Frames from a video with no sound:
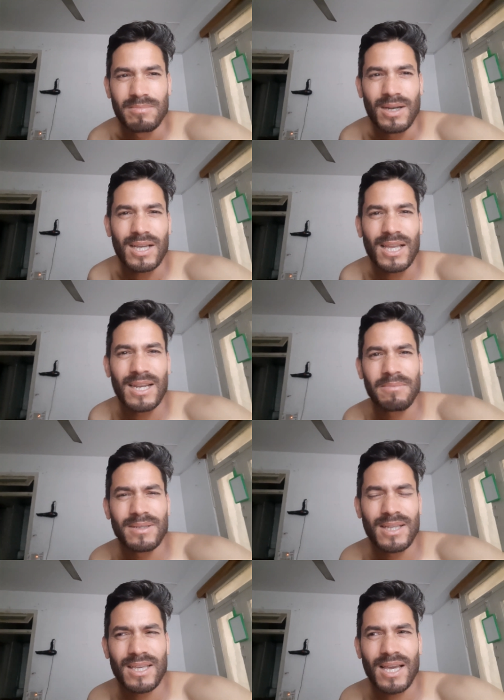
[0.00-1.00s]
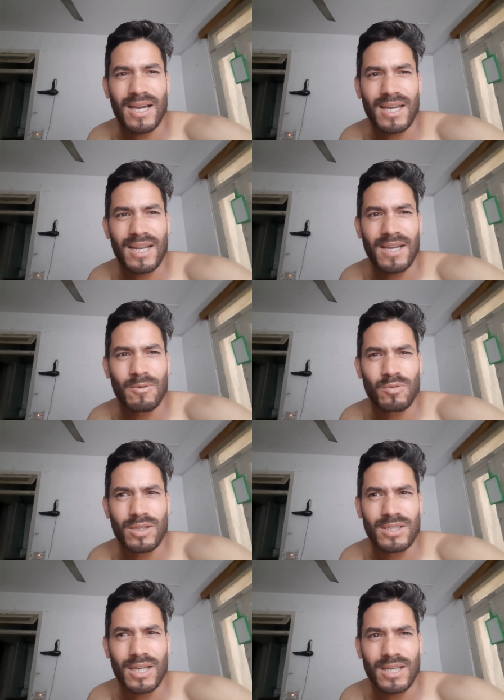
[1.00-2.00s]
अकेला बंदा क्या करेगा
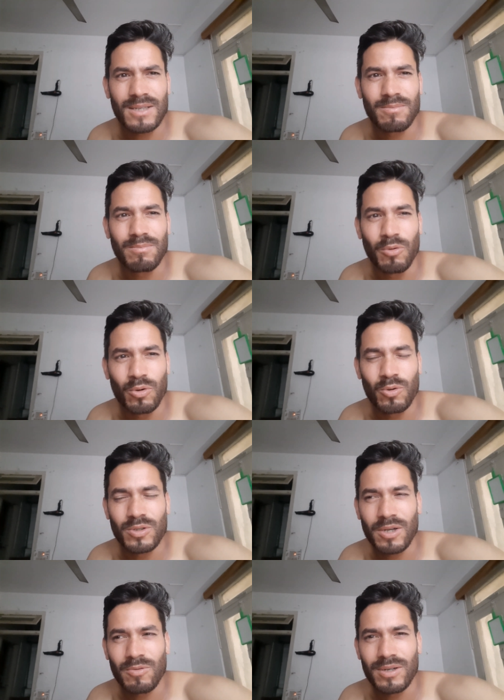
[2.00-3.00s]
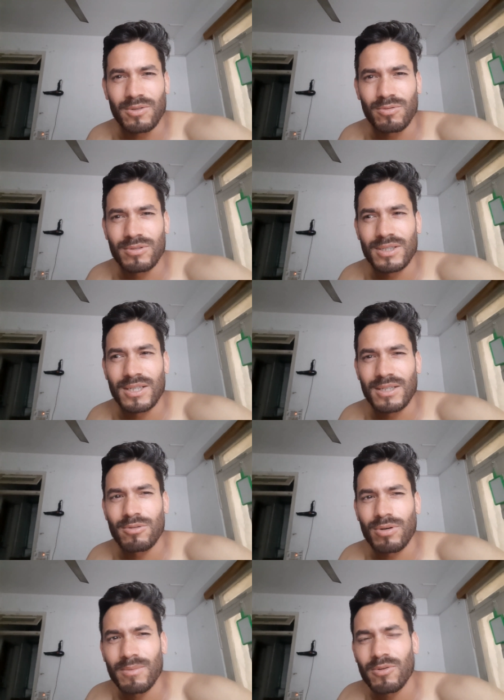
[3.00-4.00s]
उधर जाके बोर हो जाऊंगा तो इसलिए
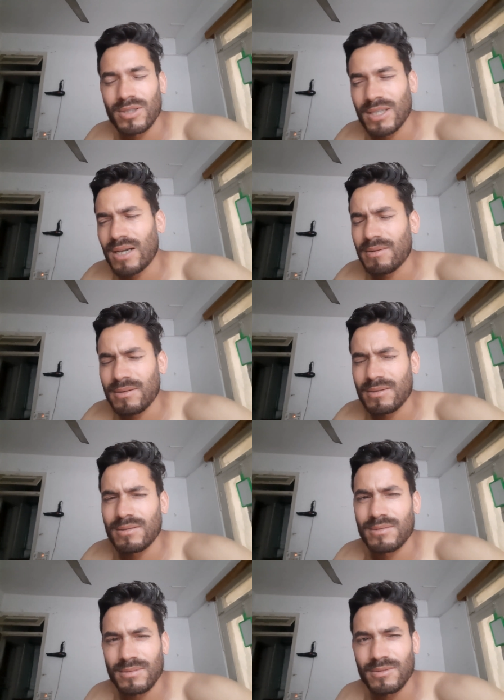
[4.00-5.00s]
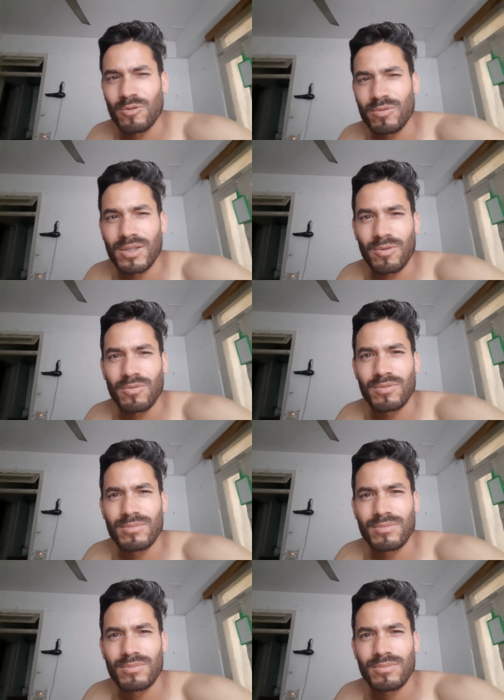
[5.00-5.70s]
थोड़ा बहुत यहाँ रुकता हूँ